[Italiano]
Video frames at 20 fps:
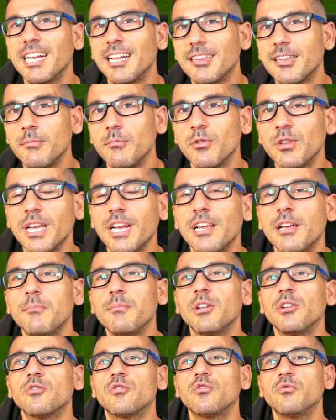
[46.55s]
altri modelli
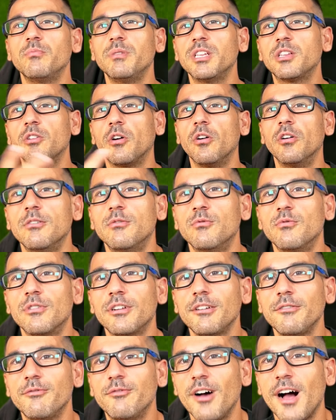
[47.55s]
abbiano subito un
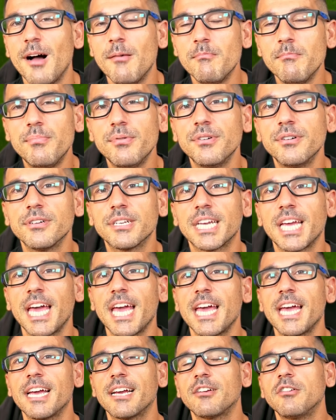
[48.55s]
revamp che